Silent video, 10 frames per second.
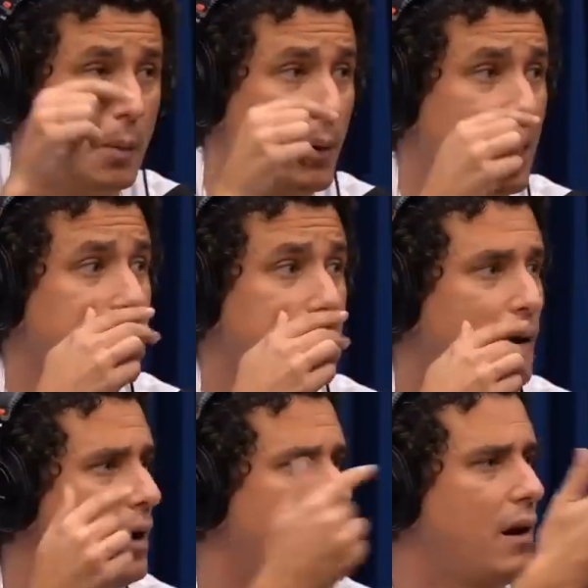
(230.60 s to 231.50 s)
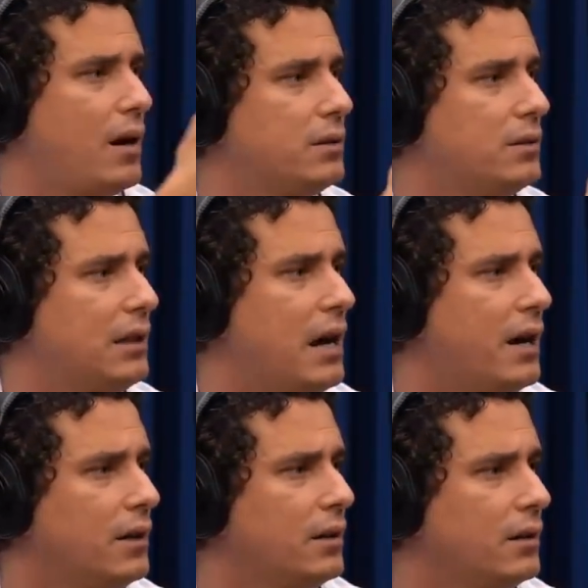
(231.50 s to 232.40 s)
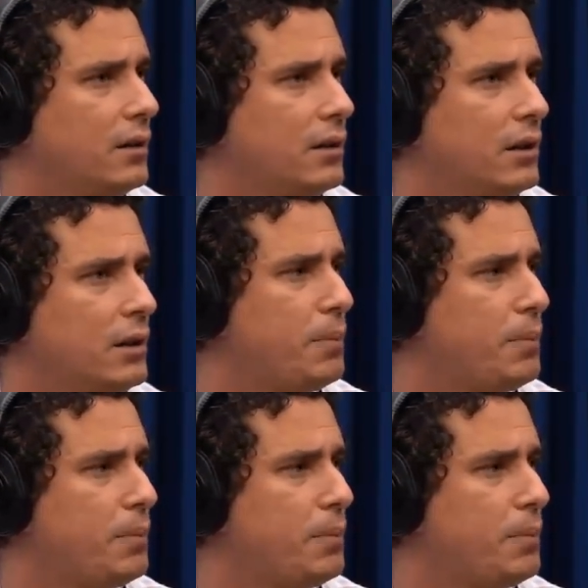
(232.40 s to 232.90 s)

para ele depois, ah, sei lá, ano